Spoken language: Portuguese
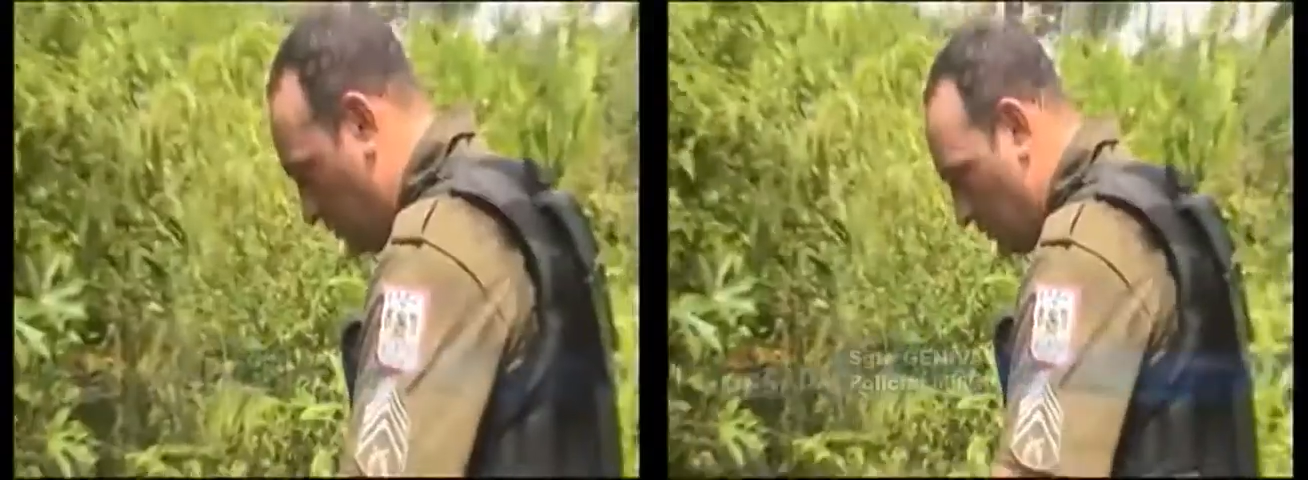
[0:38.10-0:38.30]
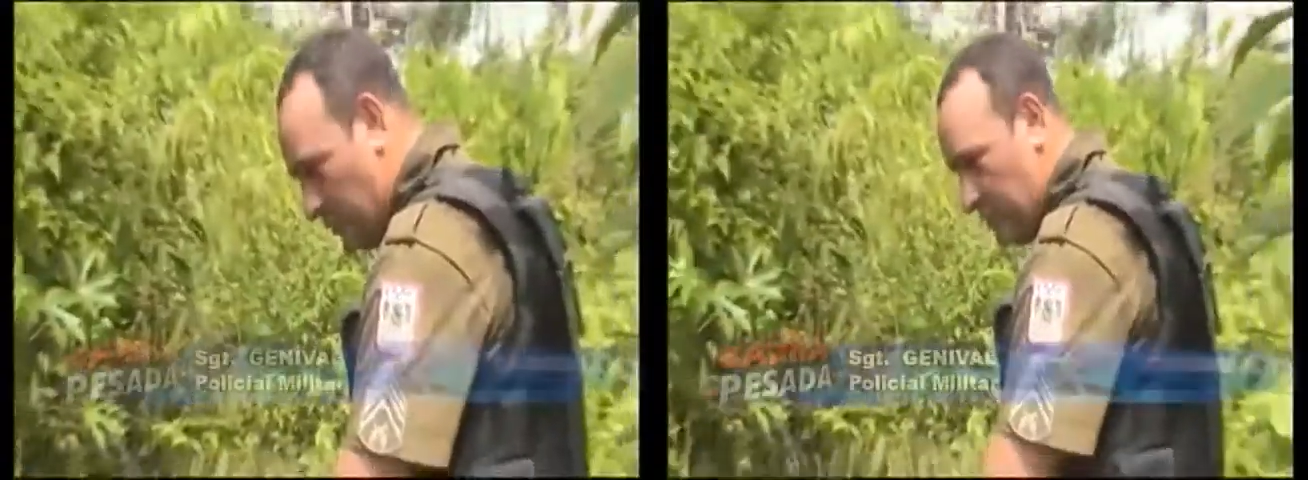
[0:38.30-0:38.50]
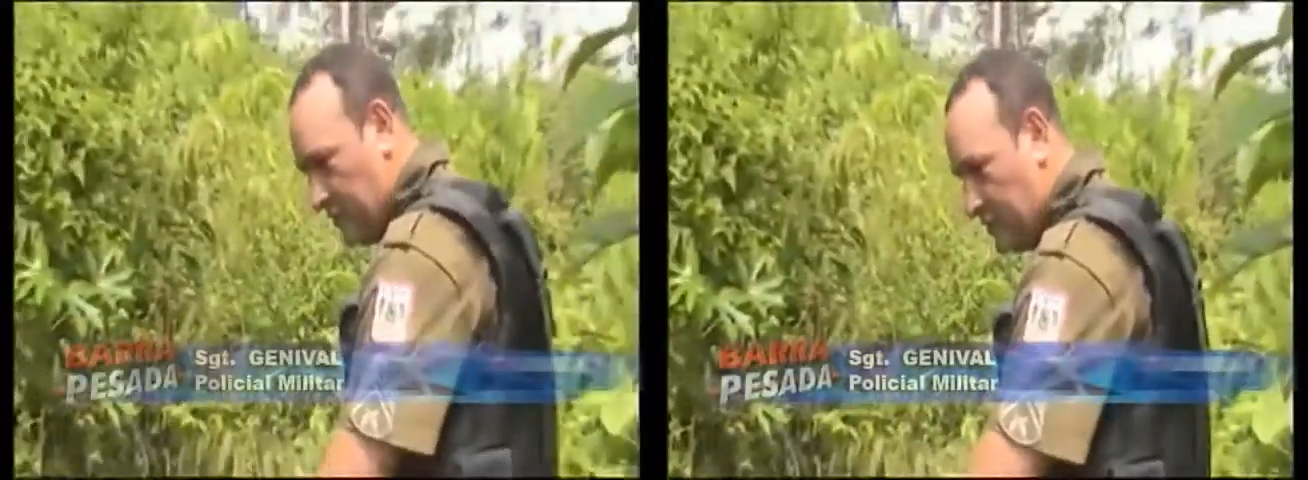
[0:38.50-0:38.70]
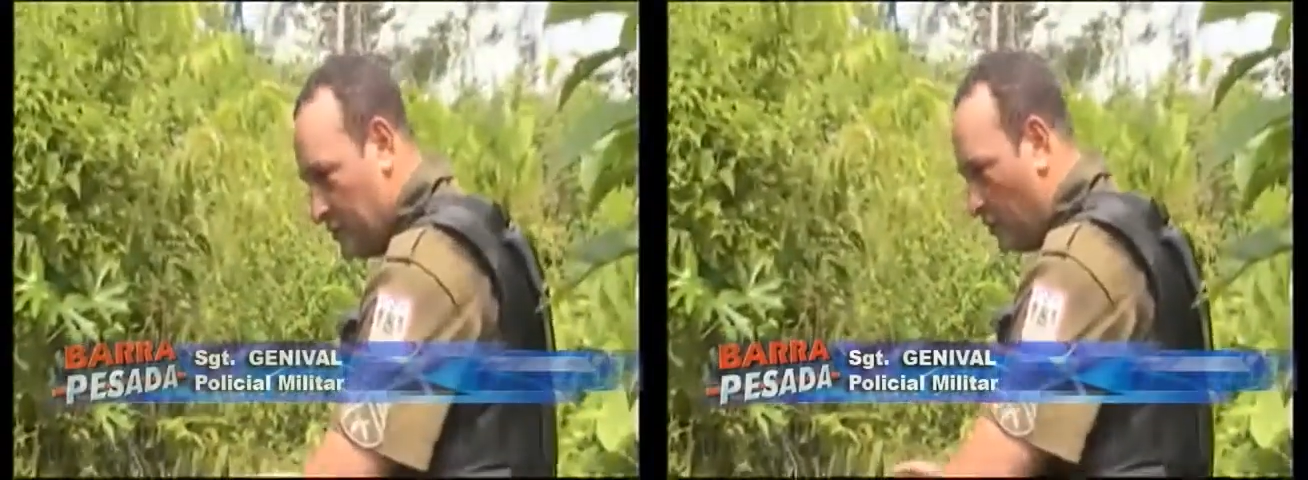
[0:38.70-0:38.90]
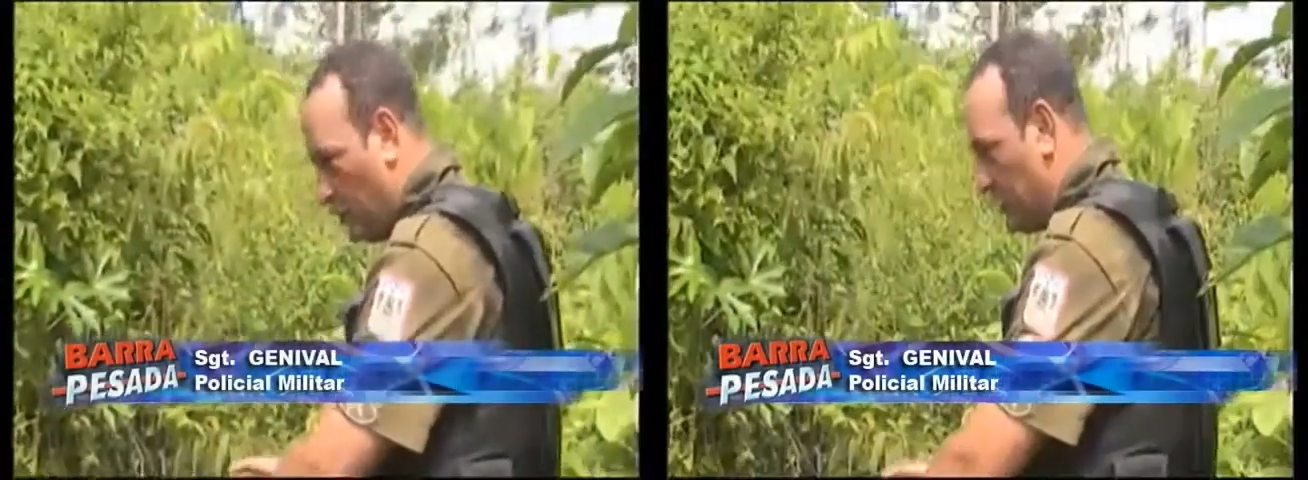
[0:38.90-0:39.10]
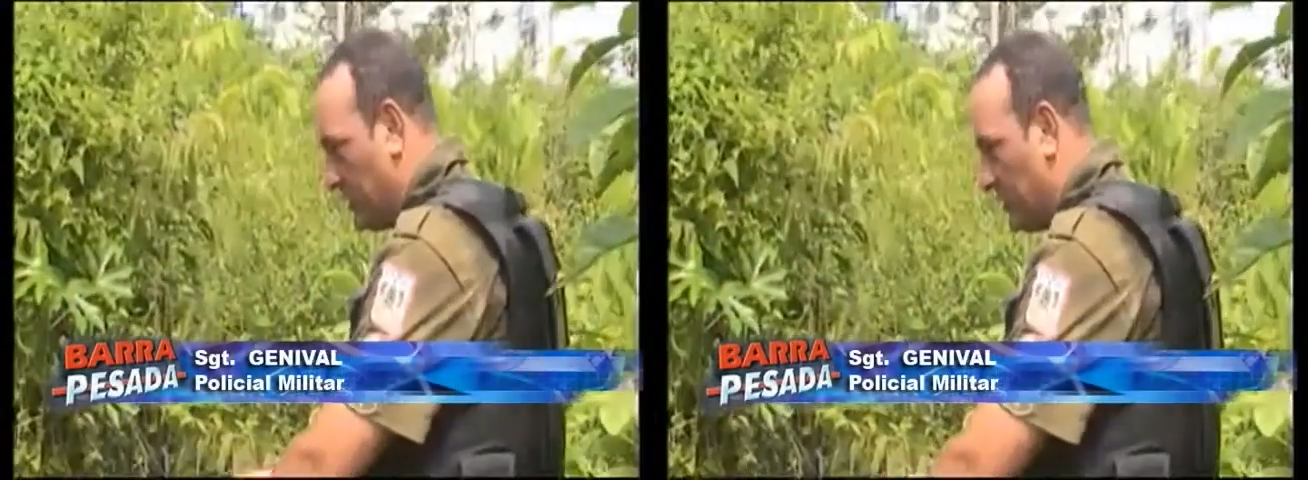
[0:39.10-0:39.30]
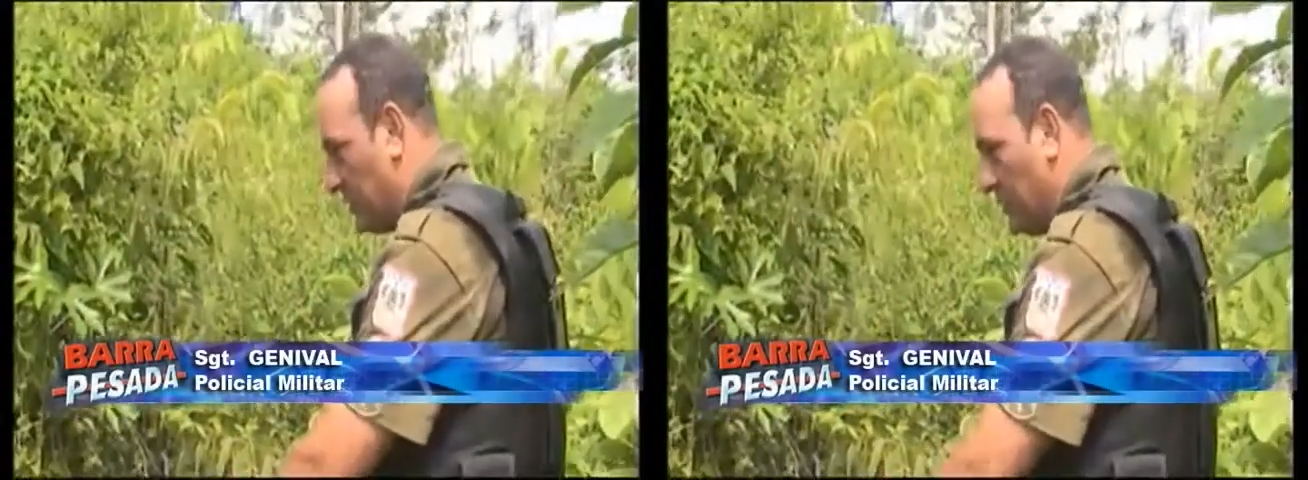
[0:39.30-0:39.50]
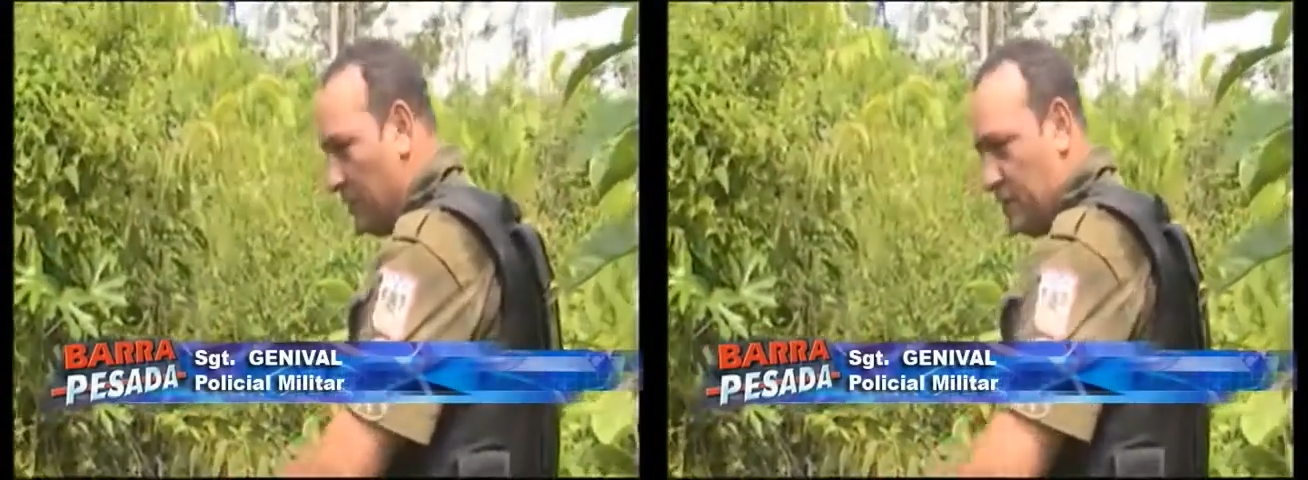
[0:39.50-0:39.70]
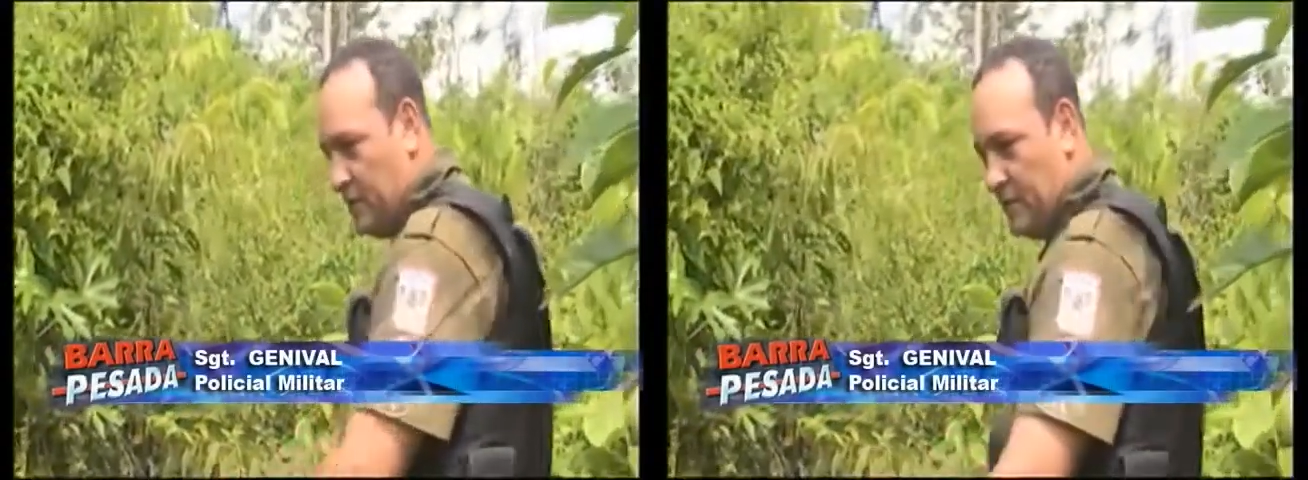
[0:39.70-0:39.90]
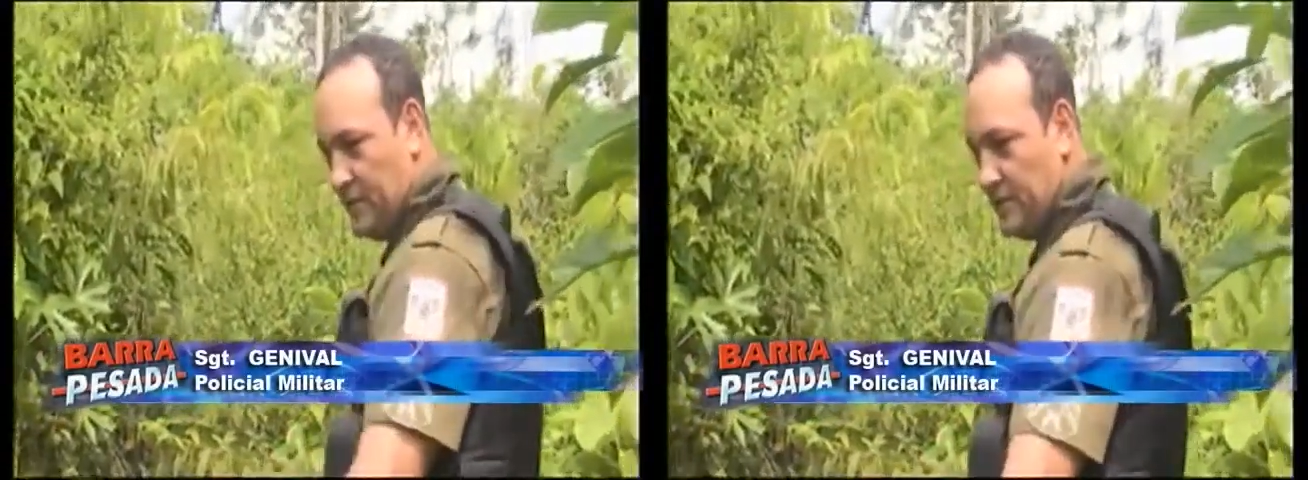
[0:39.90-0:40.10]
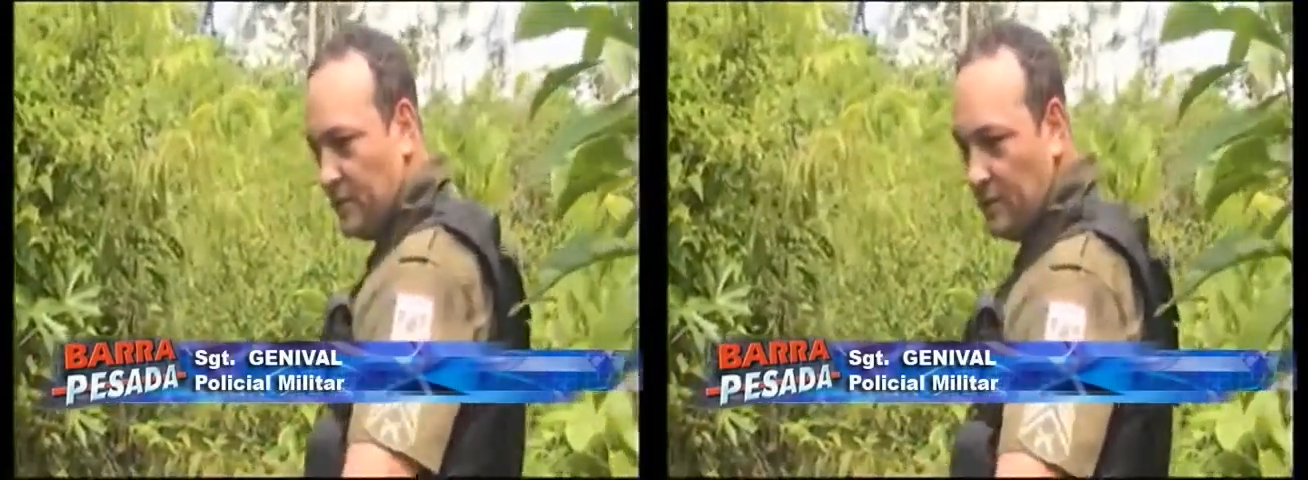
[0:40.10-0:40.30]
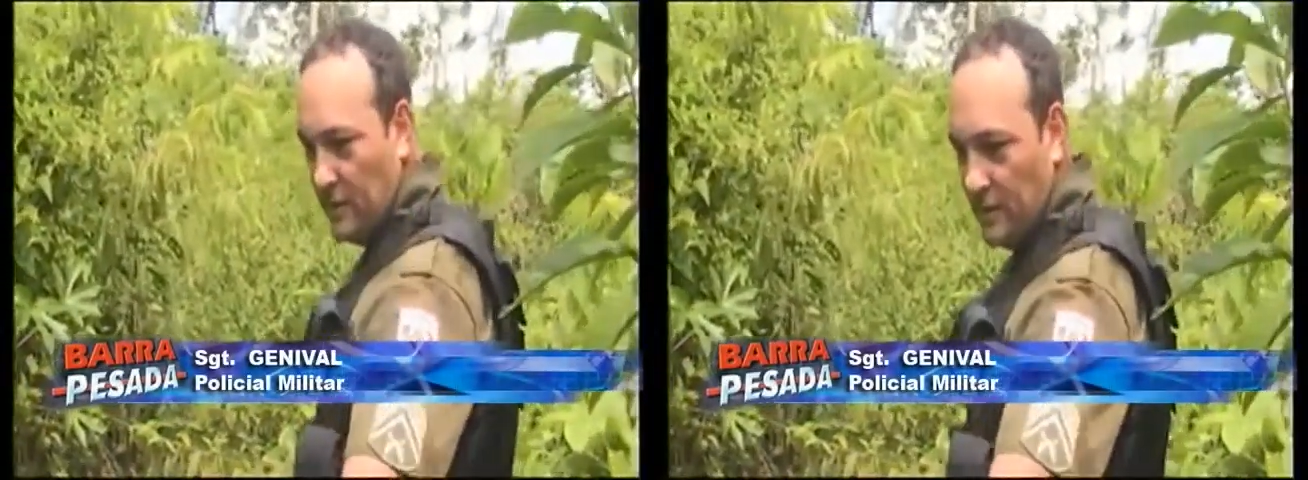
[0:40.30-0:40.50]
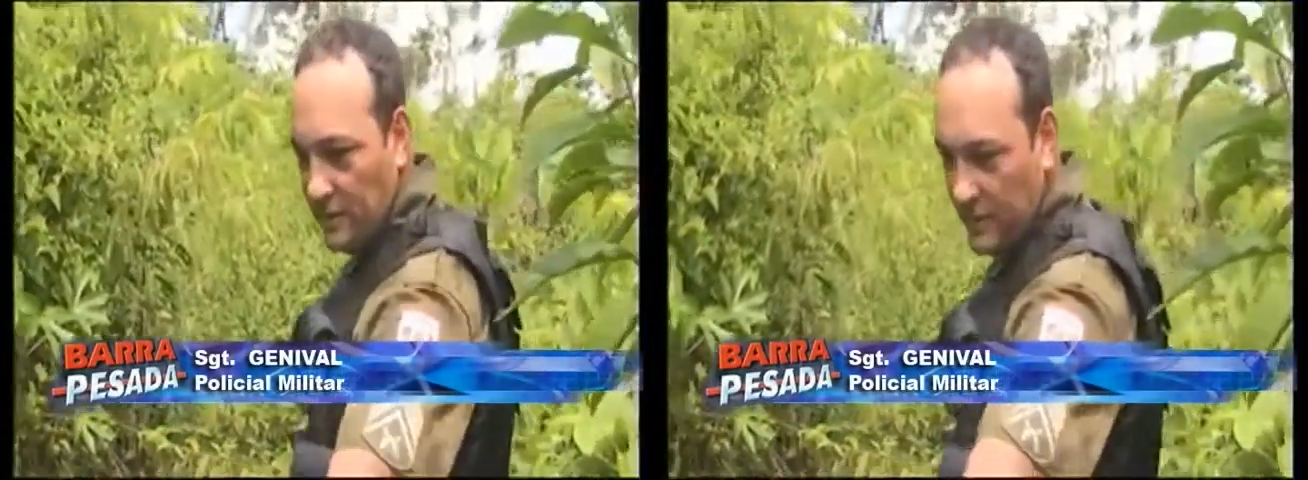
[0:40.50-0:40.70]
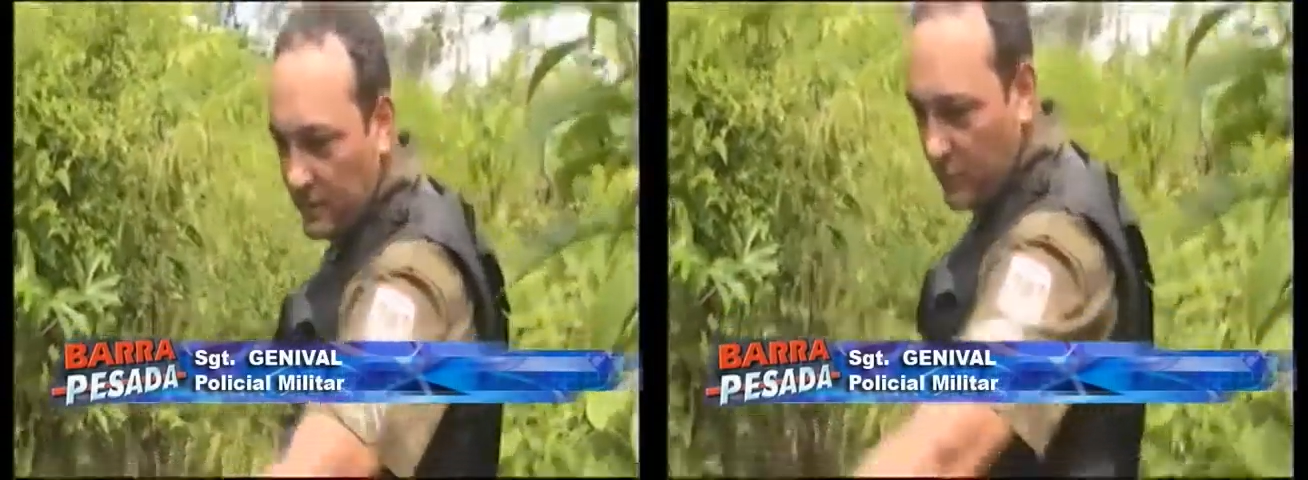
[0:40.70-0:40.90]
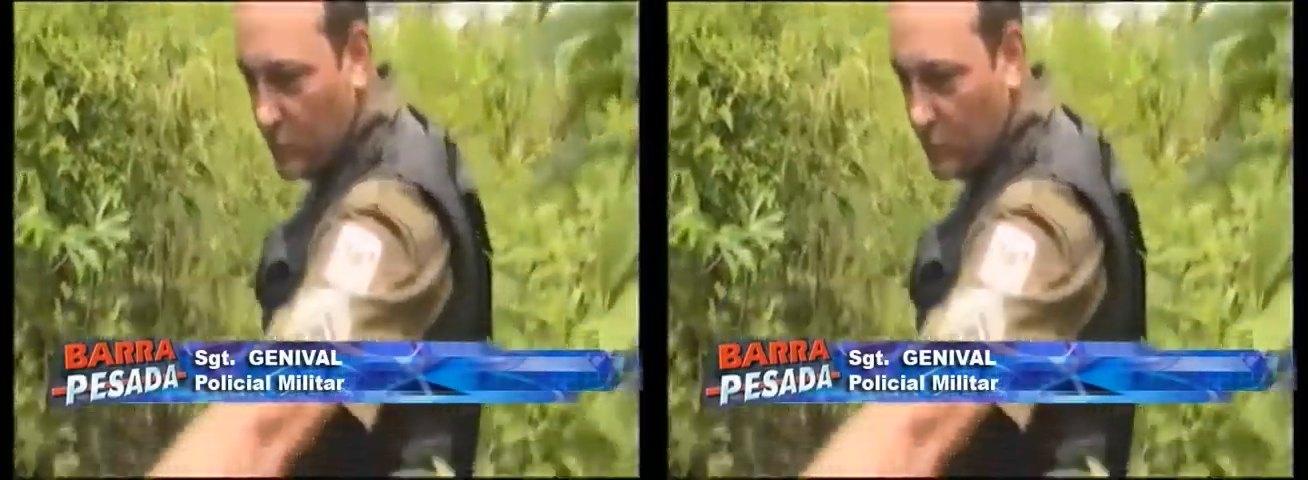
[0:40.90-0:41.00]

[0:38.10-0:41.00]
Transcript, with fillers: E nesses montes assim, nesse aqui, nesse monte